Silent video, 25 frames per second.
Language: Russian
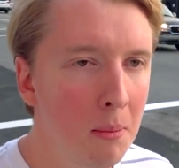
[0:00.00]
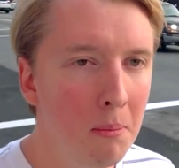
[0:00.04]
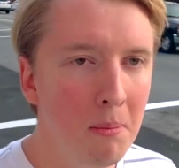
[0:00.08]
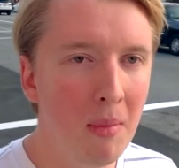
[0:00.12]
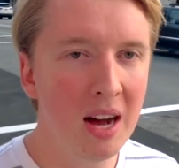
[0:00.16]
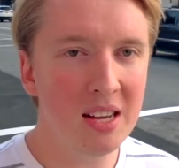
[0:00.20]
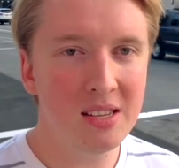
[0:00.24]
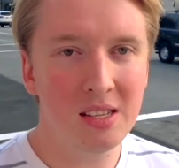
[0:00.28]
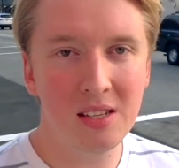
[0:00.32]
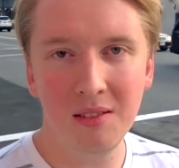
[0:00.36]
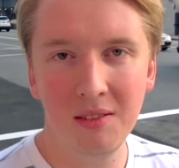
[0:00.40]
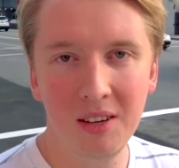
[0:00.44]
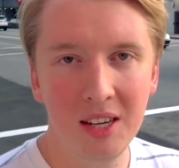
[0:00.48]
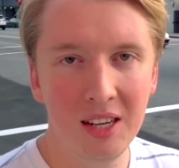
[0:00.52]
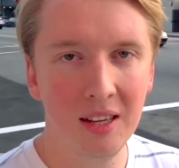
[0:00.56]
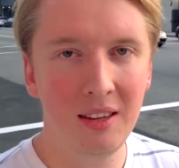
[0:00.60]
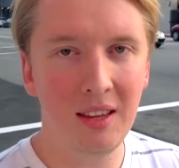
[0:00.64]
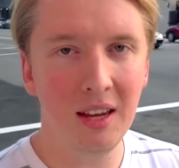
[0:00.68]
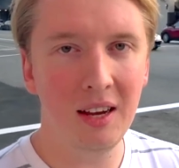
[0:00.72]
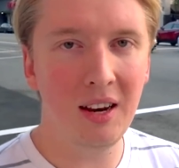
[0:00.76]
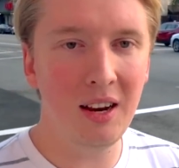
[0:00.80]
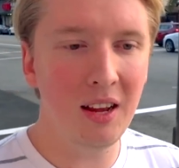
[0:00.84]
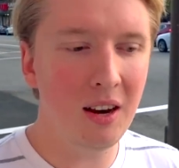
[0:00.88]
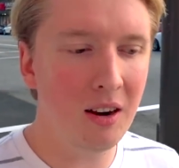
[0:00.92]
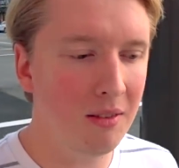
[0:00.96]
массово
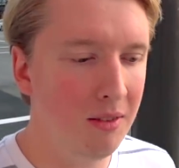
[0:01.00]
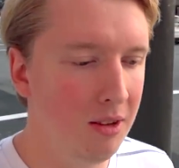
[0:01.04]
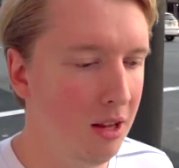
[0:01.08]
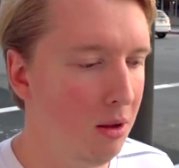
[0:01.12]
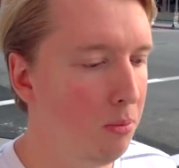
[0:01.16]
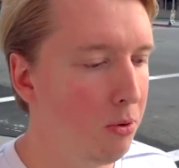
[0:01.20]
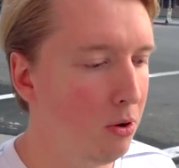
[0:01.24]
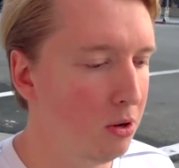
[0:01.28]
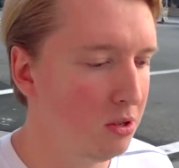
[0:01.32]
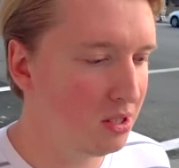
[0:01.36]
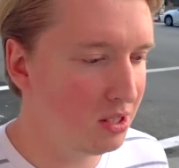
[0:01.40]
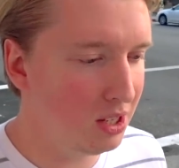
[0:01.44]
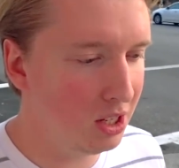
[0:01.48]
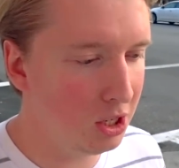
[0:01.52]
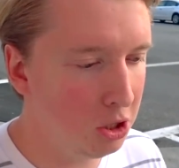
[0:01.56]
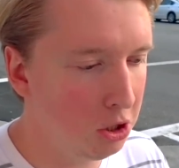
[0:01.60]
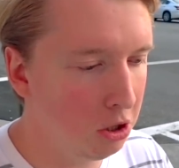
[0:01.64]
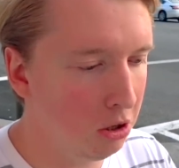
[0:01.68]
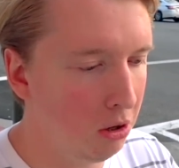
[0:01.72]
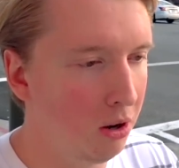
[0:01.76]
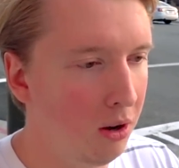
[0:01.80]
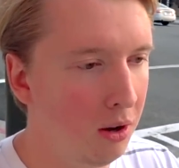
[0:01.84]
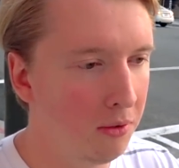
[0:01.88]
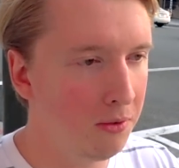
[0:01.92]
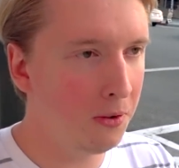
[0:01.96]
интегрировано, просто
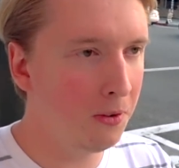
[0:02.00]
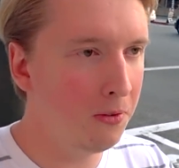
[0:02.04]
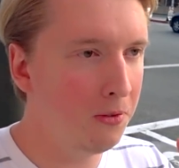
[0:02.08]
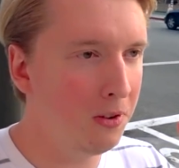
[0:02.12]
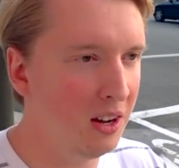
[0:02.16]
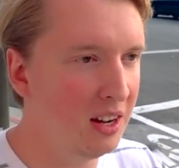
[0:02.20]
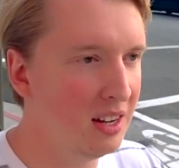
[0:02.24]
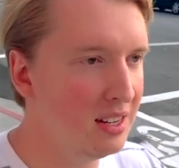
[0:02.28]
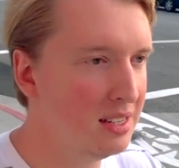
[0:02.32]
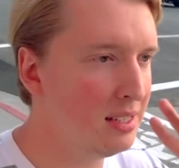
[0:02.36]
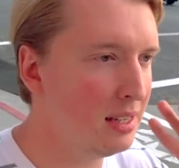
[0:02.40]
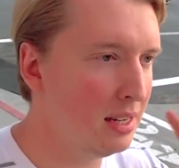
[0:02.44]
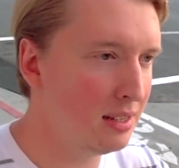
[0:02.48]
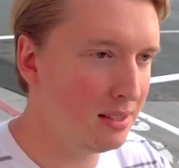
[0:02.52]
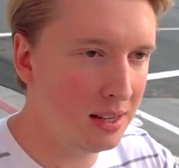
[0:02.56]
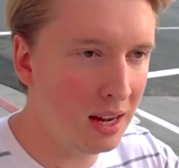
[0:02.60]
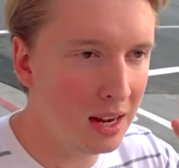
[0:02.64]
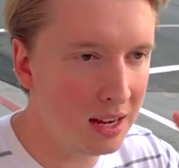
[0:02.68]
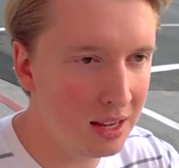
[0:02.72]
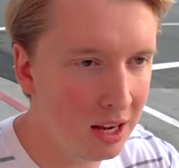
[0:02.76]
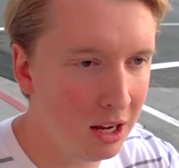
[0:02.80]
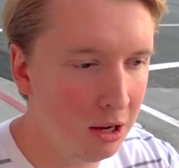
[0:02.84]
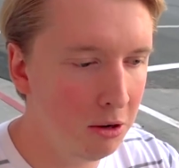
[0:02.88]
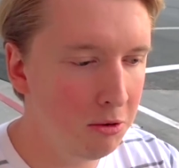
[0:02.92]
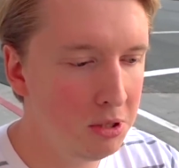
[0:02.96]
еще в
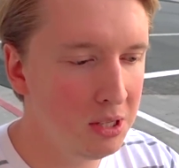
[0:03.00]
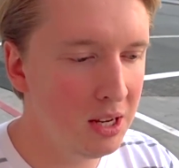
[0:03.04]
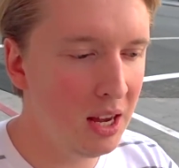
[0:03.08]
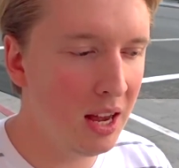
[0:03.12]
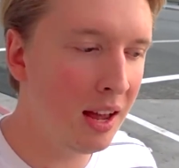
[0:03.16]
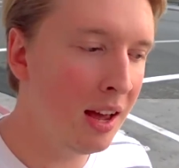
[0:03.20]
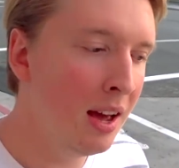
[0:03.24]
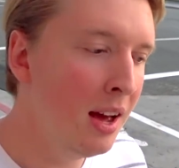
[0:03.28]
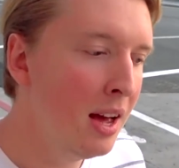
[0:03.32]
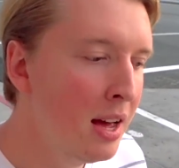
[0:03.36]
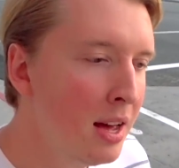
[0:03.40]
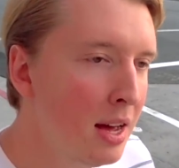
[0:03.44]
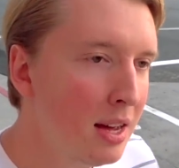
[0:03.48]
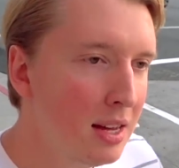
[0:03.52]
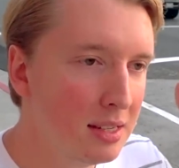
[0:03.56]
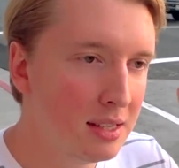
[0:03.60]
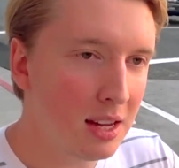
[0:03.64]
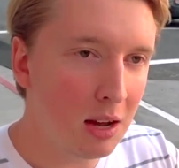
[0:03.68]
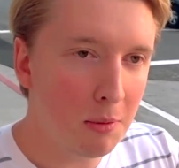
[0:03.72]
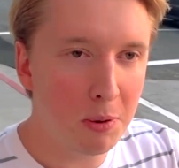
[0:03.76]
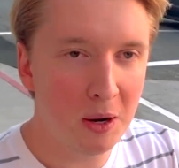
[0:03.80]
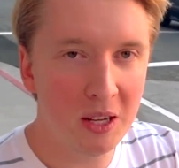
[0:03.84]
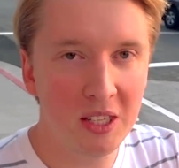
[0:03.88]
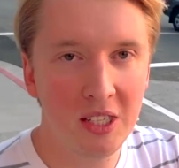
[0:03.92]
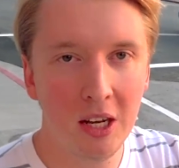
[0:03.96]
сознании людей
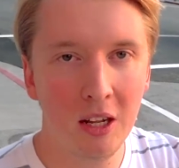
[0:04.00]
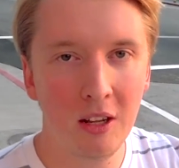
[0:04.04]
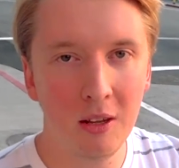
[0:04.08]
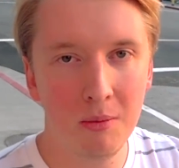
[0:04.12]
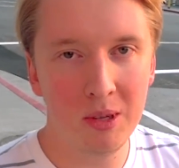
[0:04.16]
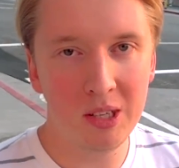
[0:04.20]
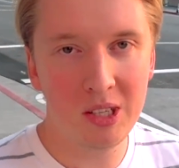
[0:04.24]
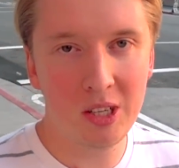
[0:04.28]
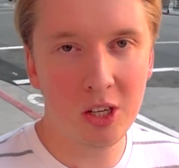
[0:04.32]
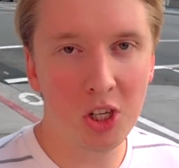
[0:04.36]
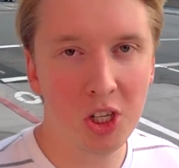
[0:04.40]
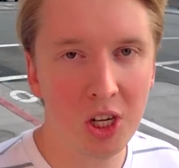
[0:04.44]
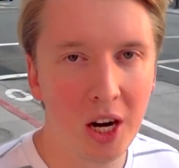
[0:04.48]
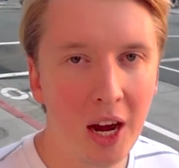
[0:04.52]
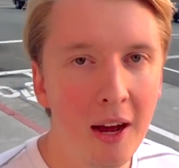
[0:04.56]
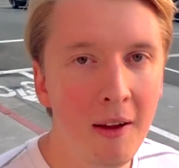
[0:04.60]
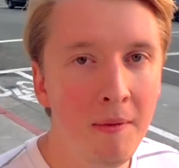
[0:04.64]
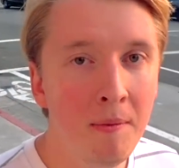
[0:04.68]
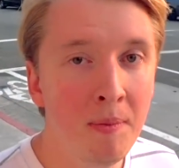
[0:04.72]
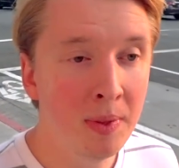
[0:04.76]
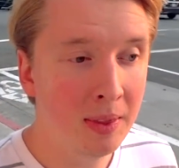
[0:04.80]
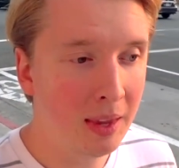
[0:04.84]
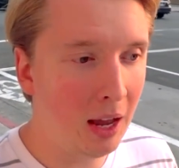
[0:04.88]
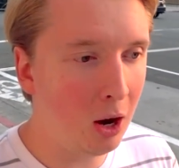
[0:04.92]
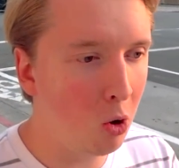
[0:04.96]
за пределами США
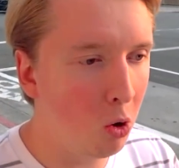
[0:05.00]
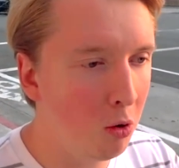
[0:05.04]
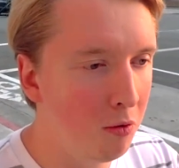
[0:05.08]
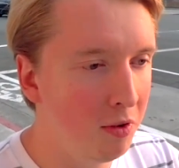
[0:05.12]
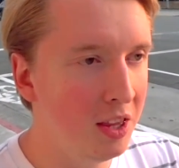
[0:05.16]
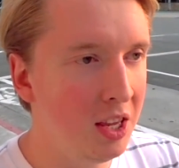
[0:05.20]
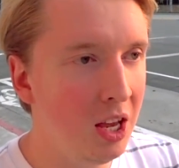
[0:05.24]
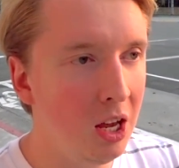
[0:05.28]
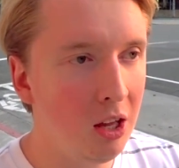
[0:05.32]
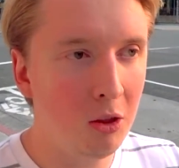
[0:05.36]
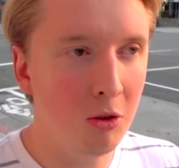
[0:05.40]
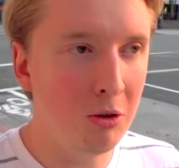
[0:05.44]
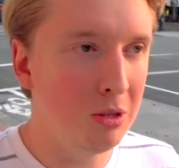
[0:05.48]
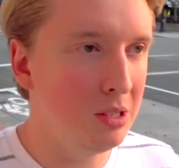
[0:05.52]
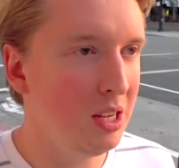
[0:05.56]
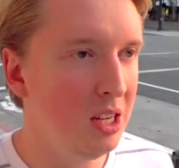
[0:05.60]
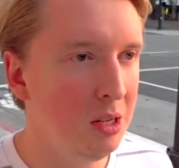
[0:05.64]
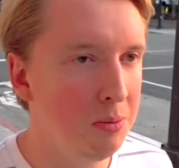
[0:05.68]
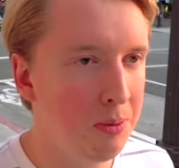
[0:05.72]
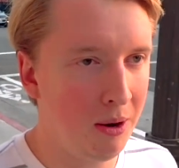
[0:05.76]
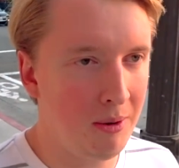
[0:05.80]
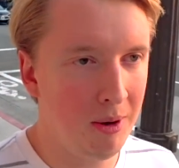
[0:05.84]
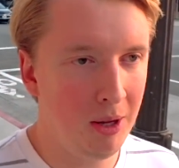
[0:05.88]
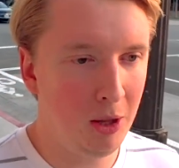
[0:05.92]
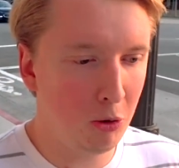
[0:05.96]
такого нет, но здесь
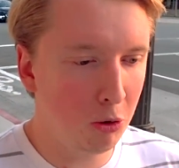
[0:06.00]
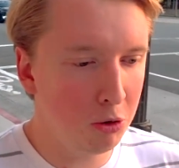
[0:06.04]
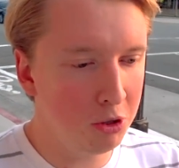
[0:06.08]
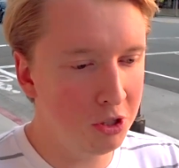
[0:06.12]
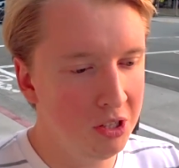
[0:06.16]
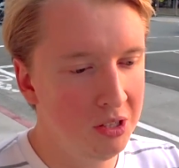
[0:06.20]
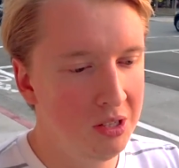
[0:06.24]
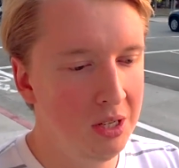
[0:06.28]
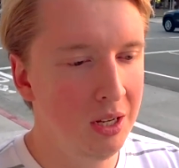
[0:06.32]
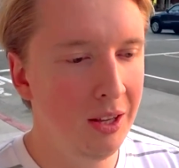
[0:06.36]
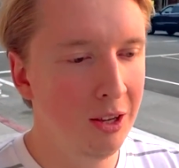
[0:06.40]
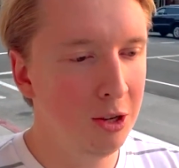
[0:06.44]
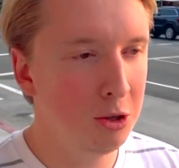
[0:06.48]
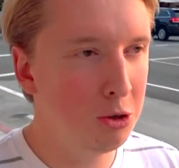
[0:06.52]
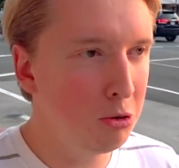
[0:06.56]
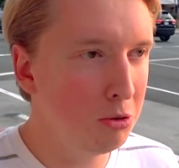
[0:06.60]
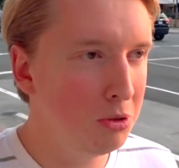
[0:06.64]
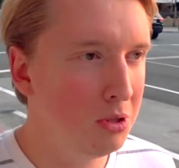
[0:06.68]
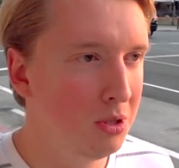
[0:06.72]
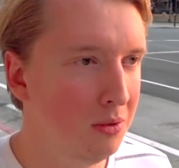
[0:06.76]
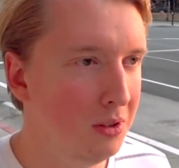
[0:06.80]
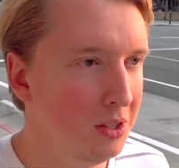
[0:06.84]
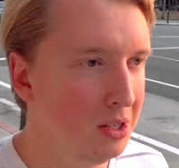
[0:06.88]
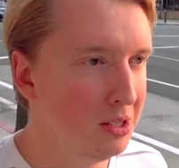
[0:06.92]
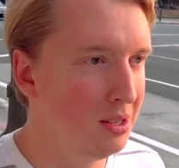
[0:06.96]
прям это очень сильно
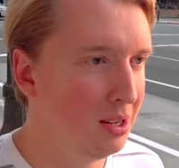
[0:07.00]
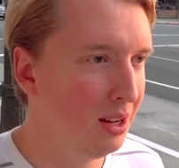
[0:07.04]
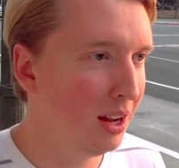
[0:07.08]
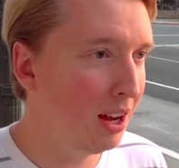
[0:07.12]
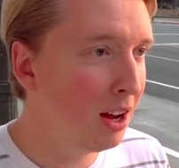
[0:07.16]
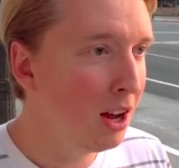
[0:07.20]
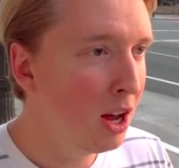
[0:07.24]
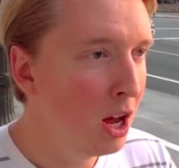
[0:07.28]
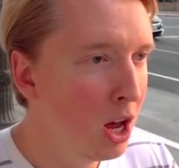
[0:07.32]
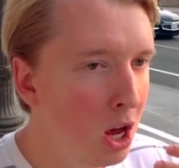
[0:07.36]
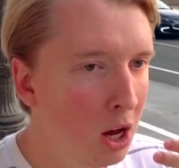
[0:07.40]
чувствуется,